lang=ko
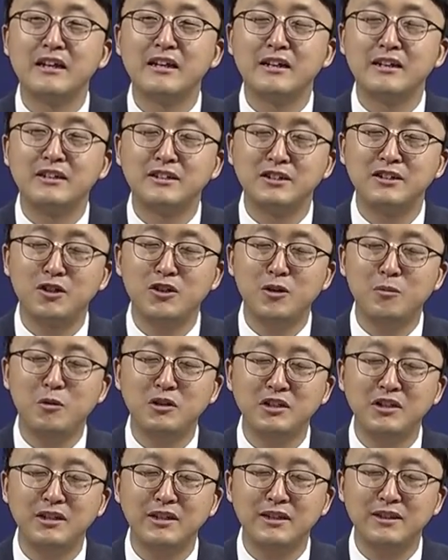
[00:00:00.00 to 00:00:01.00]

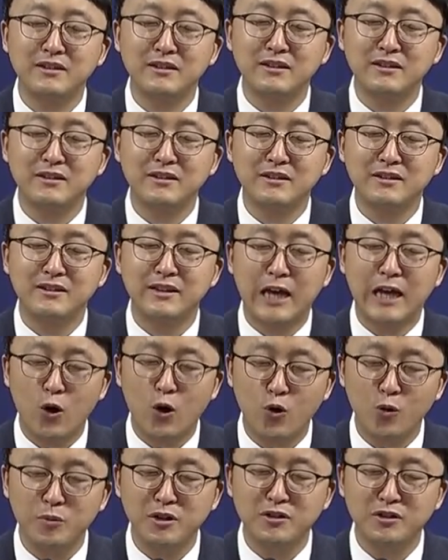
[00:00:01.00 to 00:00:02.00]
시어머니
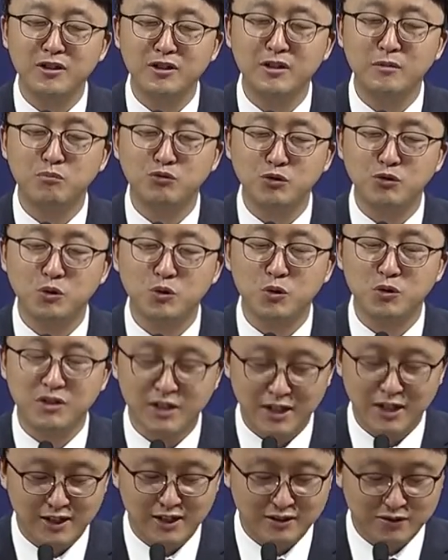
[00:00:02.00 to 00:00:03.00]
나오미를
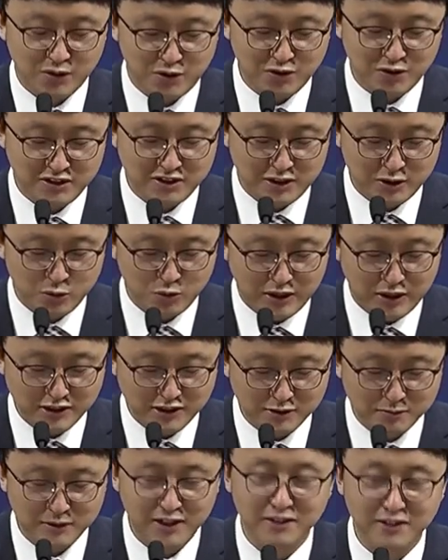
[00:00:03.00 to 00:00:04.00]
붙쫓아서이기도
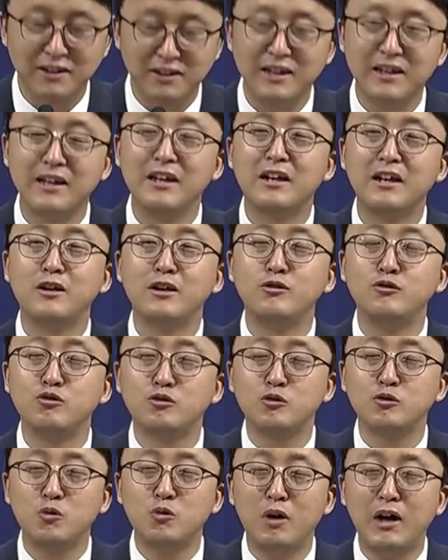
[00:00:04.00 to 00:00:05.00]
하지만
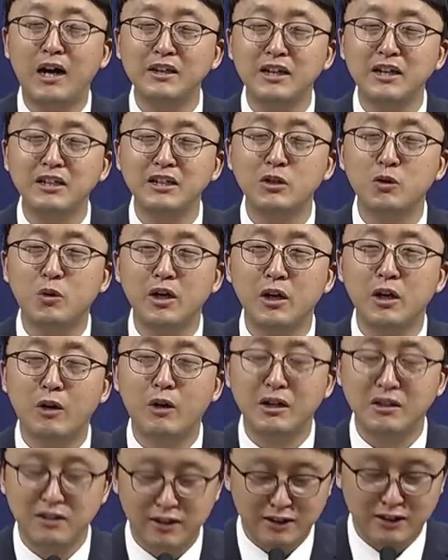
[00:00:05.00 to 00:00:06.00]
룻과 하나님과의
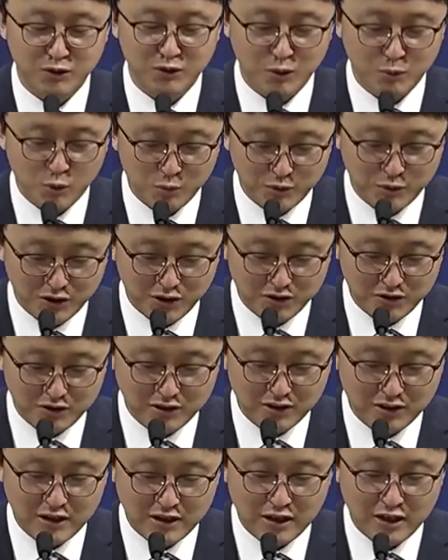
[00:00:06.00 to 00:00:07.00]
관계에서 보면
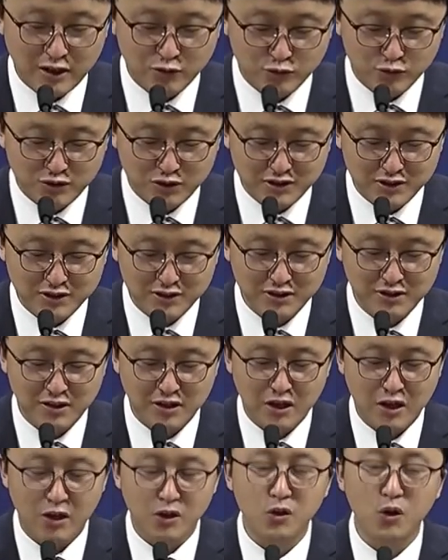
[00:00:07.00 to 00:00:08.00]
룻이
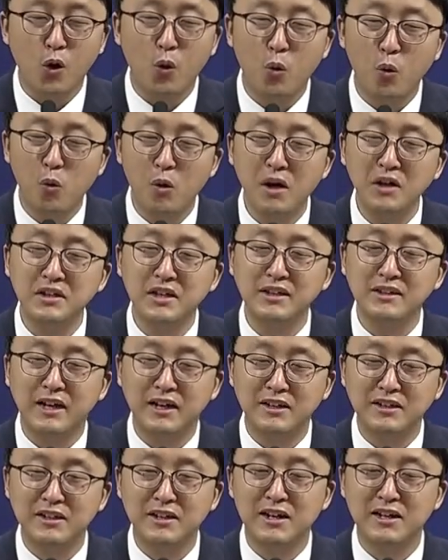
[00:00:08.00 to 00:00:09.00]
여호와의
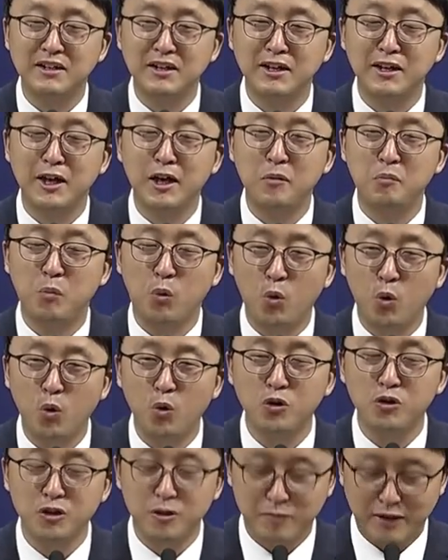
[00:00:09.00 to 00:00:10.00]
날개 아래에
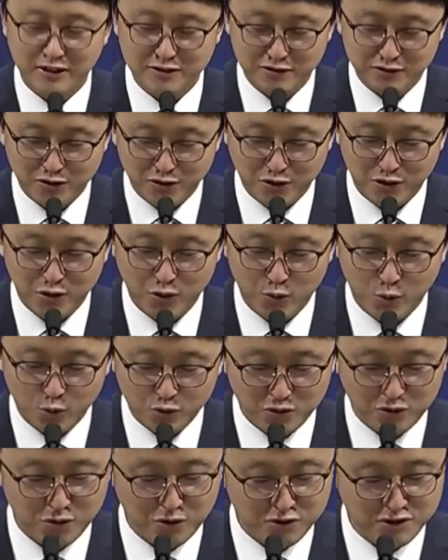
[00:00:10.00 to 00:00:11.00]
보호를 받으러 온
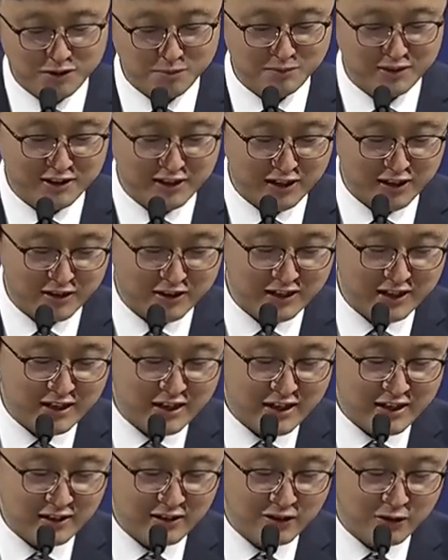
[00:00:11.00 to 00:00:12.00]
것입니다.
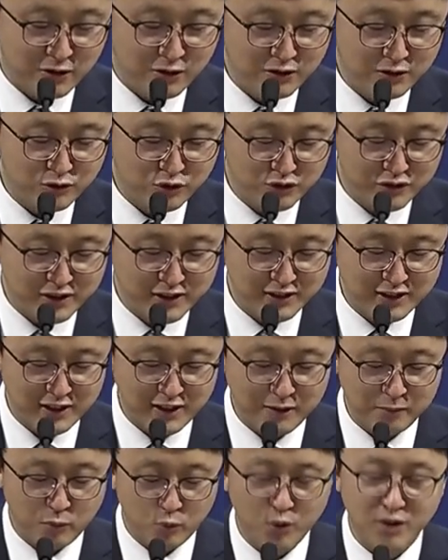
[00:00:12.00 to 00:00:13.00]
그런
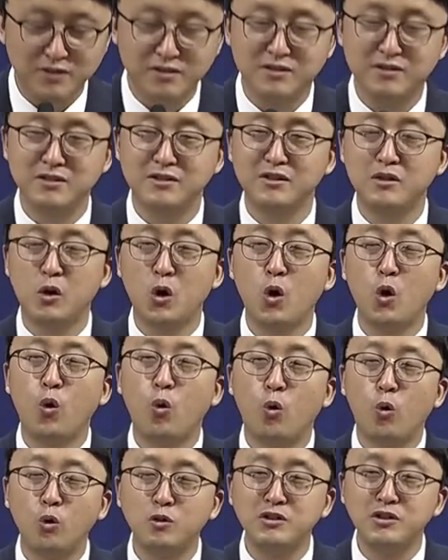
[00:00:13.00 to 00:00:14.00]
룻에게 보아스는
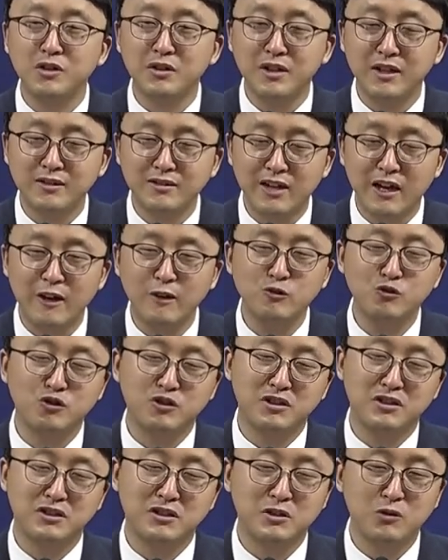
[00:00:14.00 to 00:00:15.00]
온전한
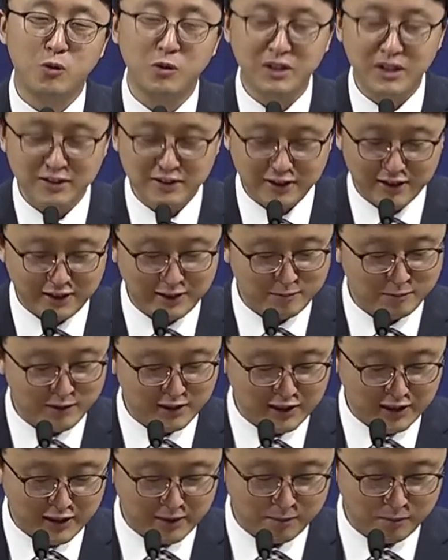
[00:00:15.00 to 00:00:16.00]
상주시기를 원한다
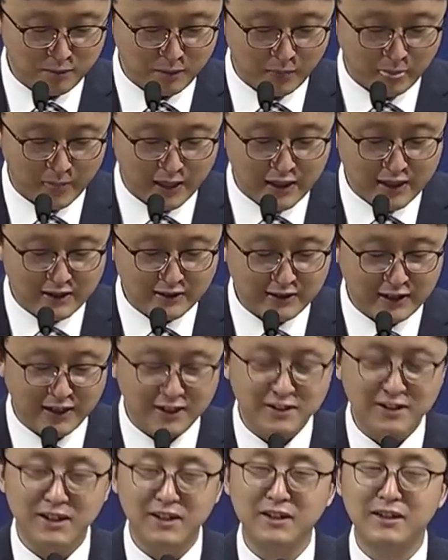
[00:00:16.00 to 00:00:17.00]
합니다.
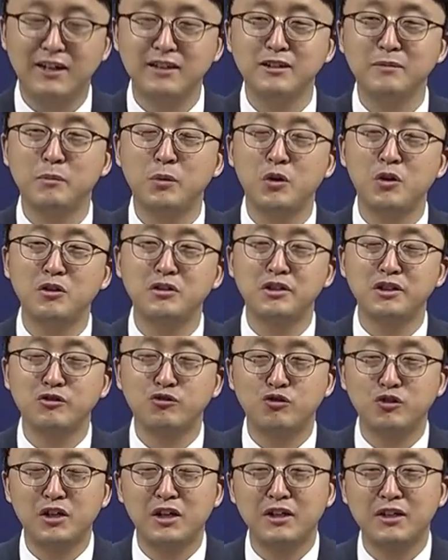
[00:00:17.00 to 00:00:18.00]
날개라는 표현이
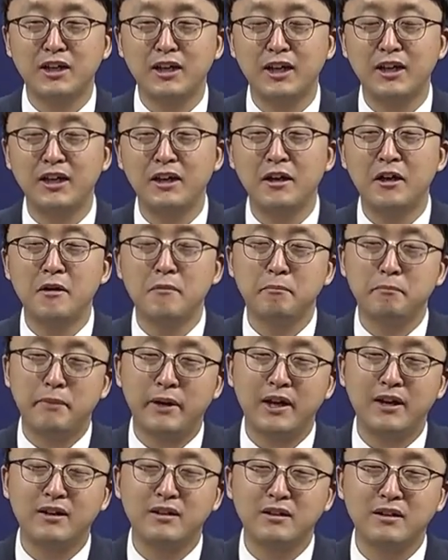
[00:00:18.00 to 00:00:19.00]
구약에
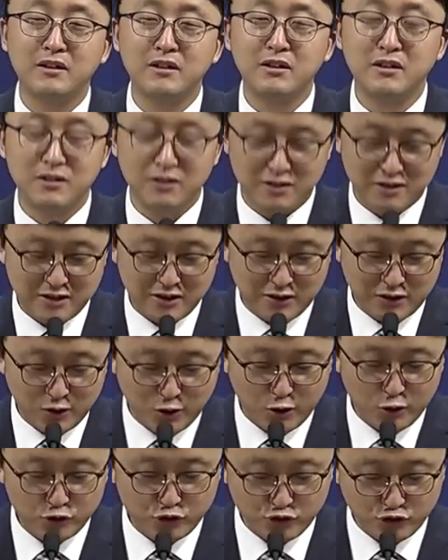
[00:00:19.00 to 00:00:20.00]

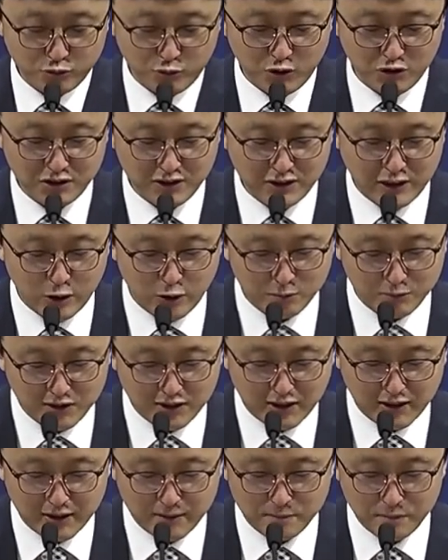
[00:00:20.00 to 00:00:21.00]
112번이
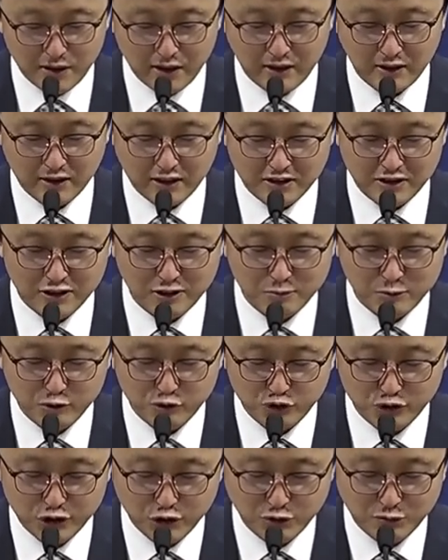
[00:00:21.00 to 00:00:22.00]
나옵니다. 예를 들면
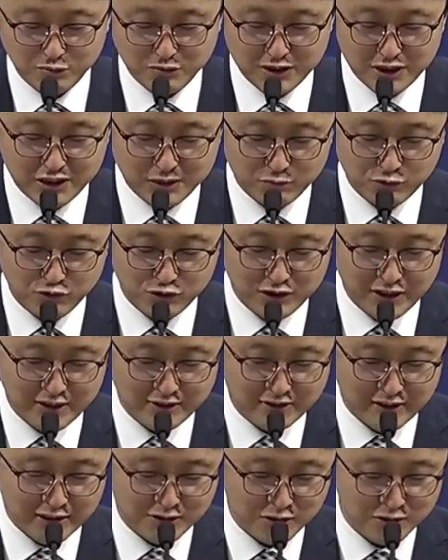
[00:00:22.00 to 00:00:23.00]
출애굽기 19장
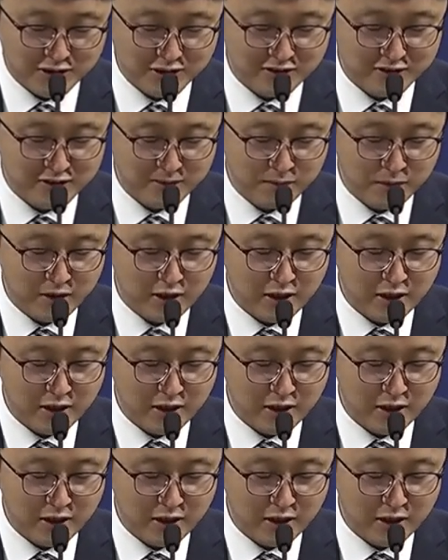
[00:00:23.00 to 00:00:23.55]
4절에는